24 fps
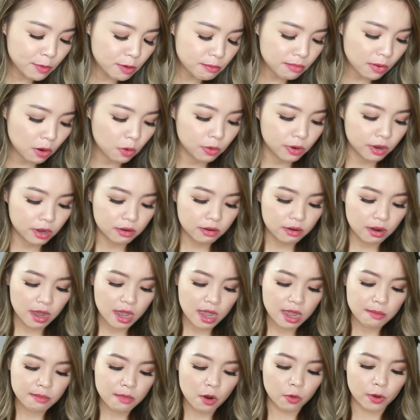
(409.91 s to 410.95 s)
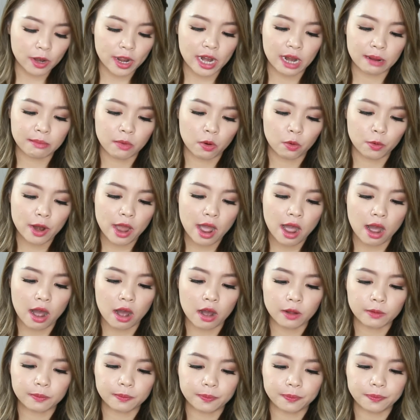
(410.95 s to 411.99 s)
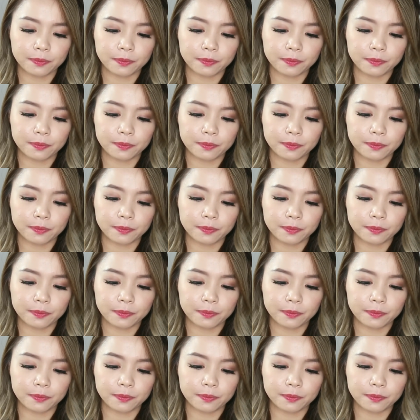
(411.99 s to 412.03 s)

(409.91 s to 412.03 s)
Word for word: một màu nữa màu này là màu đỏ